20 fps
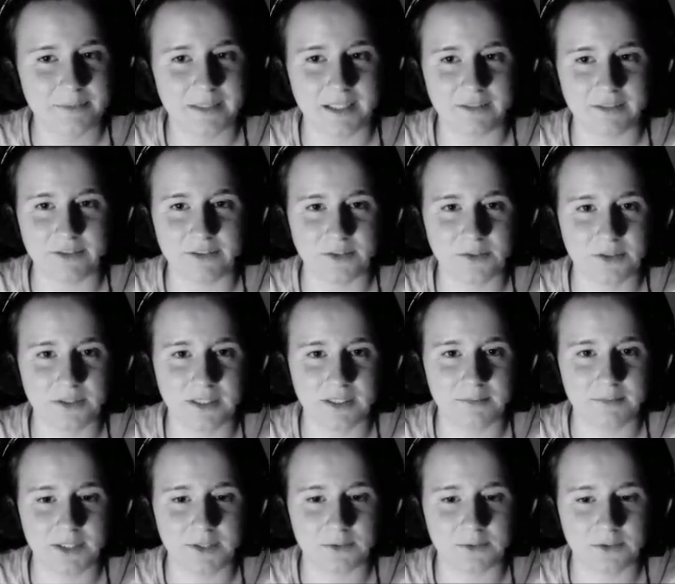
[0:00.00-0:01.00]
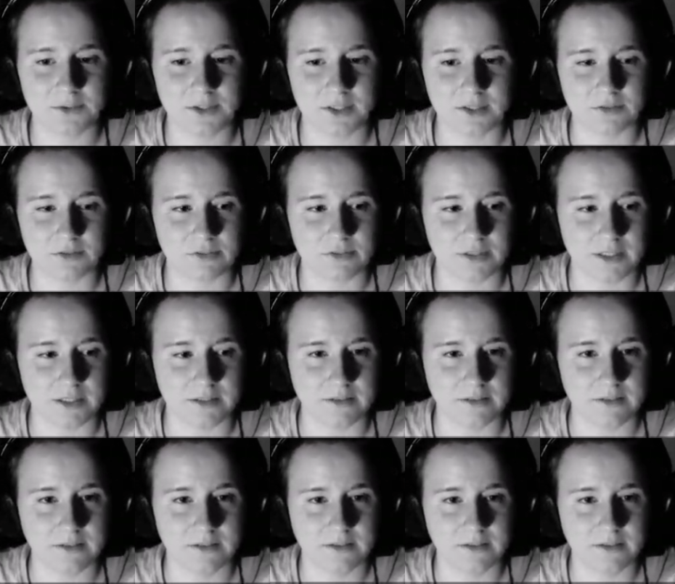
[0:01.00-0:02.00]
bin einfach nur dämlich runtergefallen.
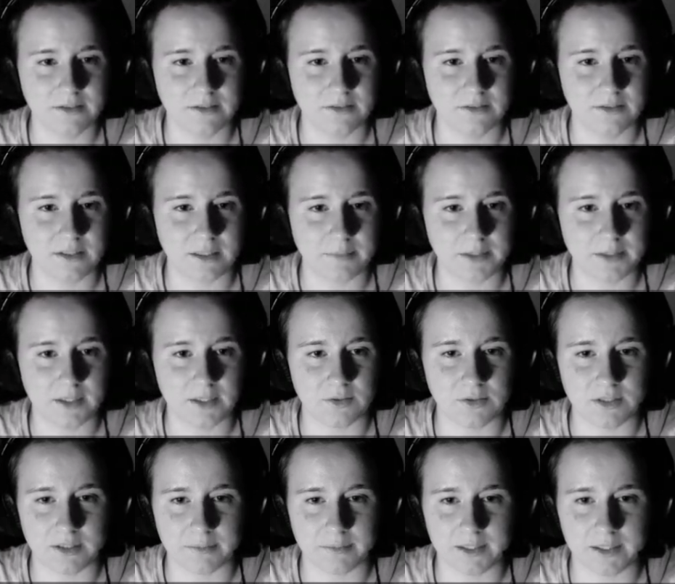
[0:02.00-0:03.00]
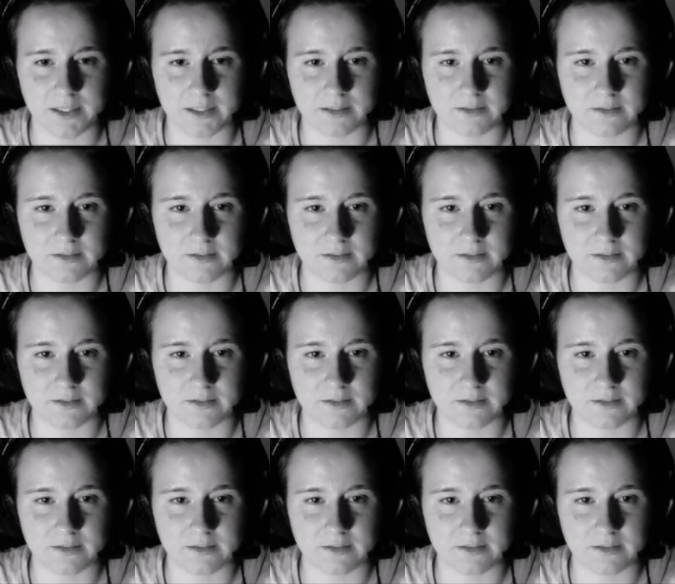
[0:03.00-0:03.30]
Und habe ihn dadurch Lässt abgehängt.